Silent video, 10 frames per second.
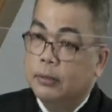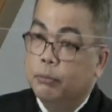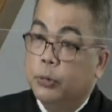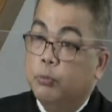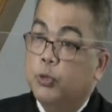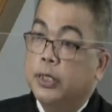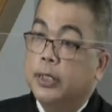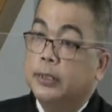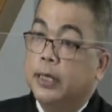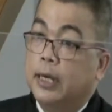membuat
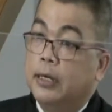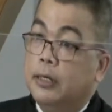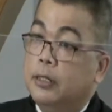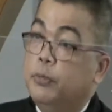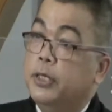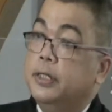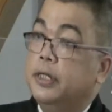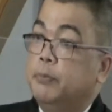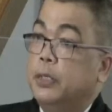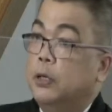kita lebih
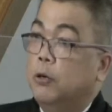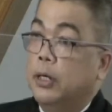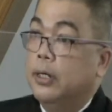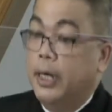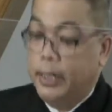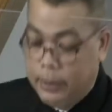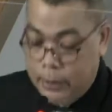daripada orang lain